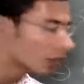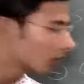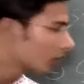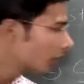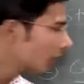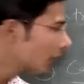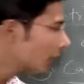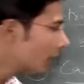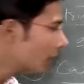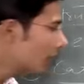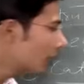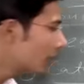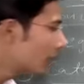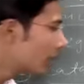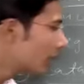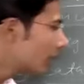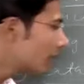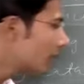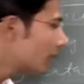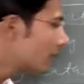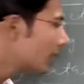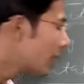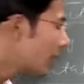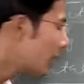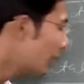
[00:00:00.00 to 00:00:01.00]
ठीक है
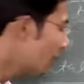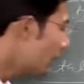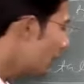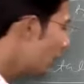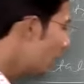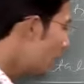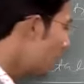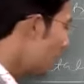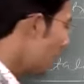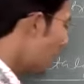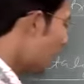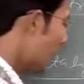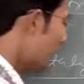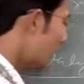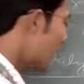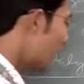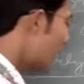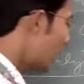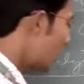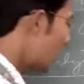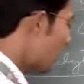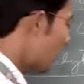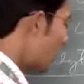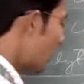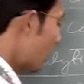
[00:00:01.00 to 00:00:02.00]
इसके अलावा हम बात
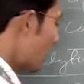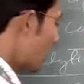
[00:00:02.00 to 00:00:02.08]
करें